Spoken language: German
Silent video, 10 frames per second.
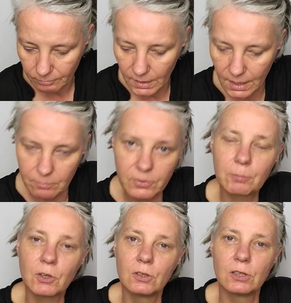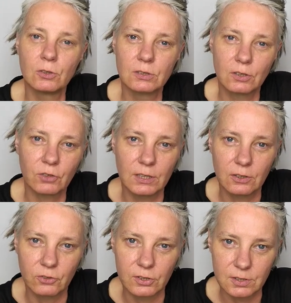haben wir im Grunde
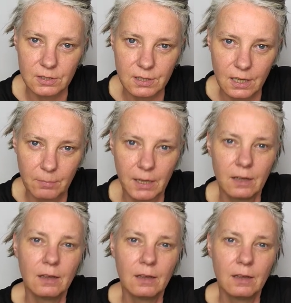unterschiedliche Systeme.